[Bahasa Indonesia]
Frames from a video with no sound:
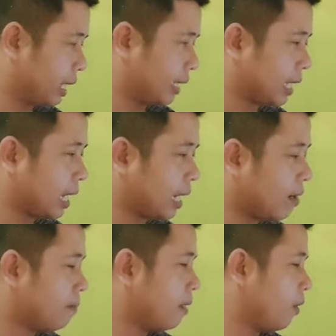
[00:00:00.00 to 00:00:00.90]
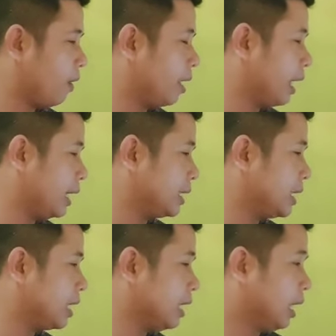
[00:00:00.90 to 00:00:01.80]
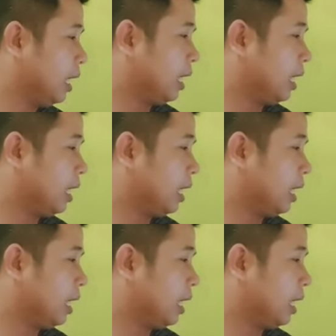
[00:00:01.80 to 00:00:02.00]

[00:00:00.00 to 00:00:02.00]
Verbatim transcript: Dikatakan bahwa dilansir